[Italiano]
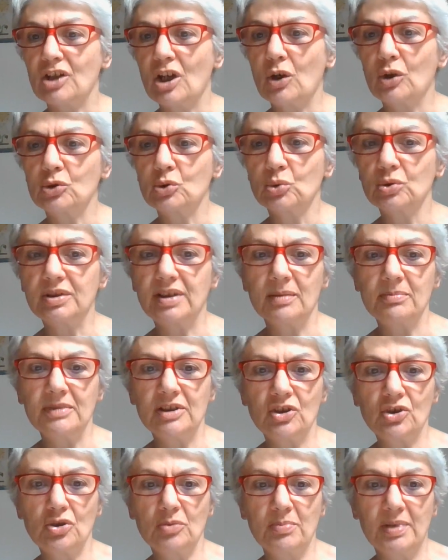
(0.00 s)
Ciao a tutti
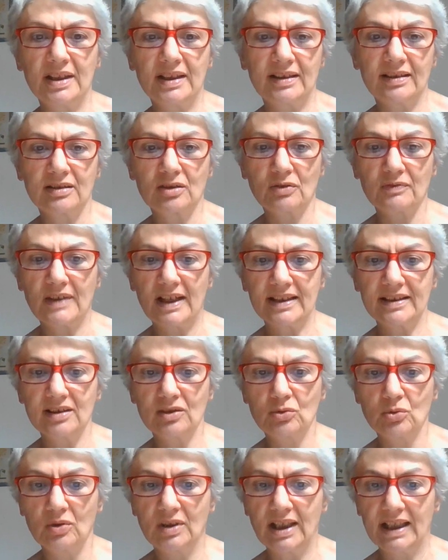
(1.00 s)
amici, ben
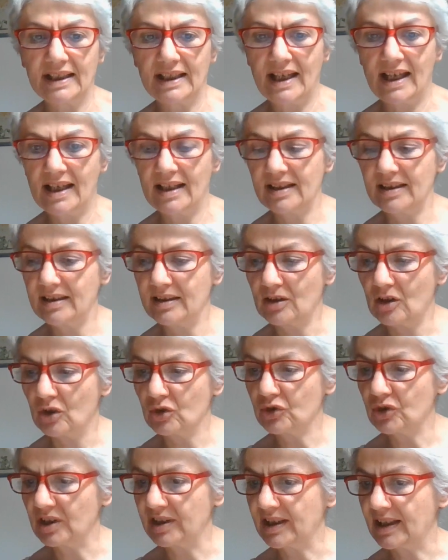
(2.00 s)
ritrovati sul canale.
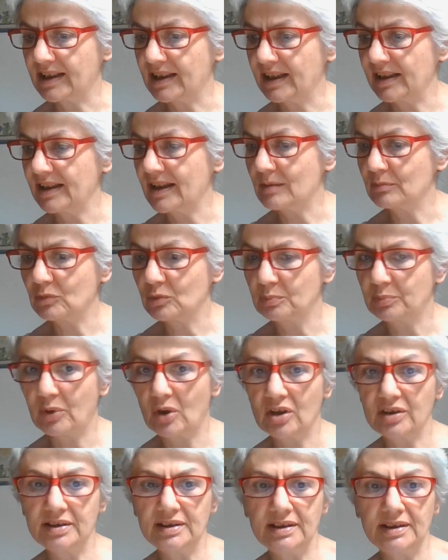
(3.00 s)
Oggi chiacchieriamo un
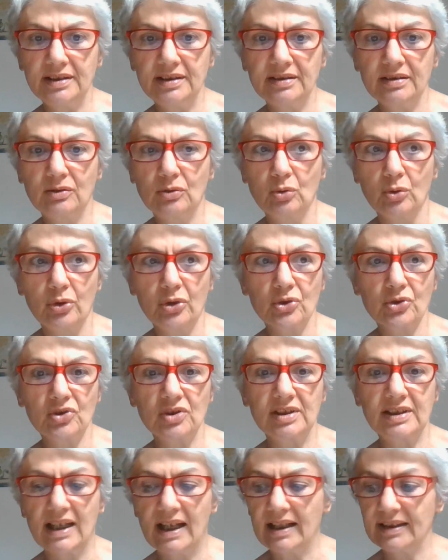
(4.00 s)
po' di
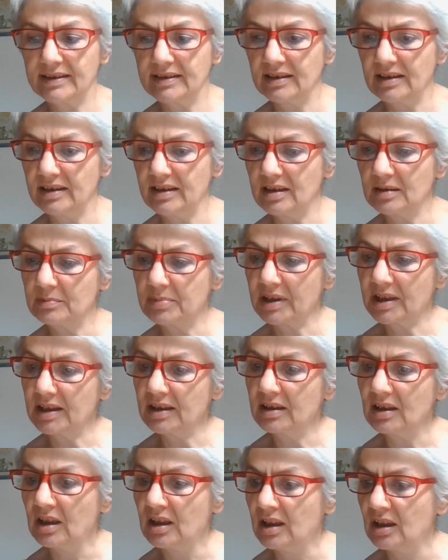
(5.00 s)
curiosità di
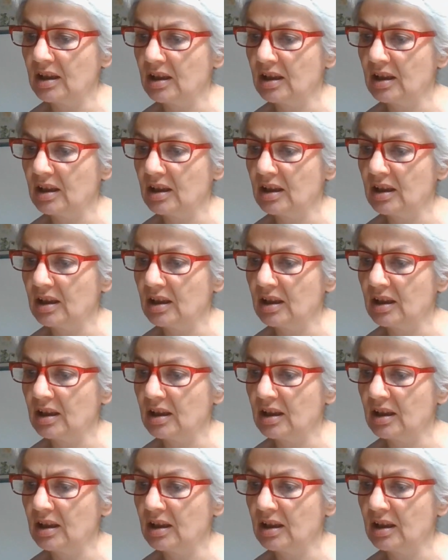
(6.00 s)
libri.